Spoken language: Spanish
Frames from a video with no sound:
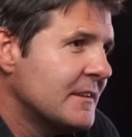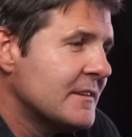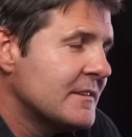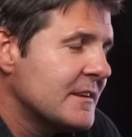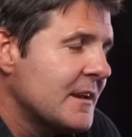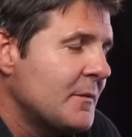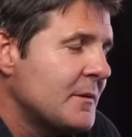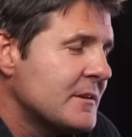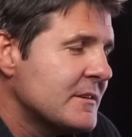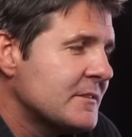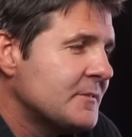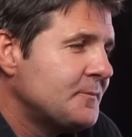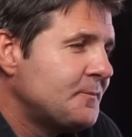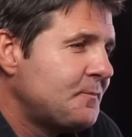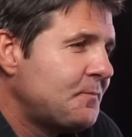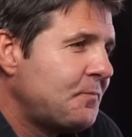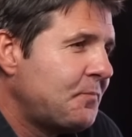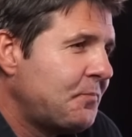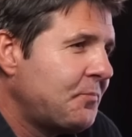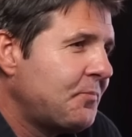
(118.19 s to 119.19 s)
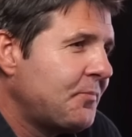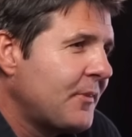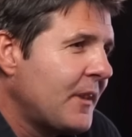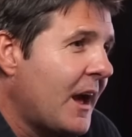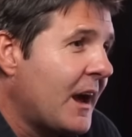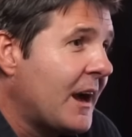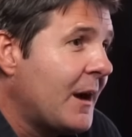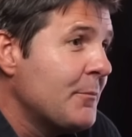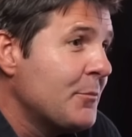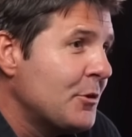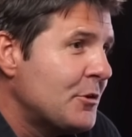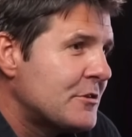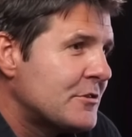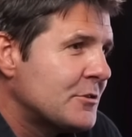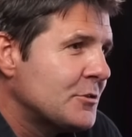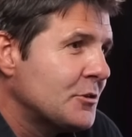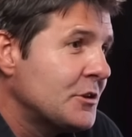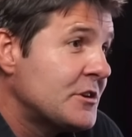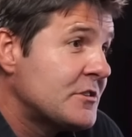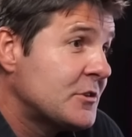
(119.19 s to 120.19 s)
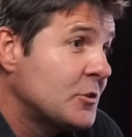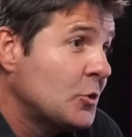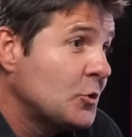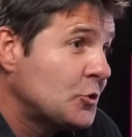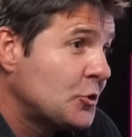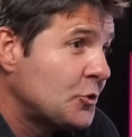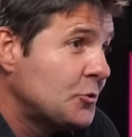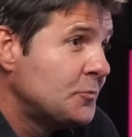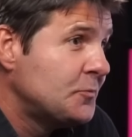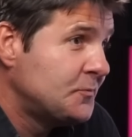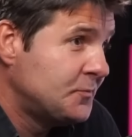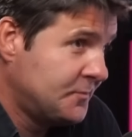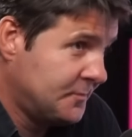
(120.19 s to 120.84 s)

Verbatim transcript: ¿sabes? A cambio esto y esto otro.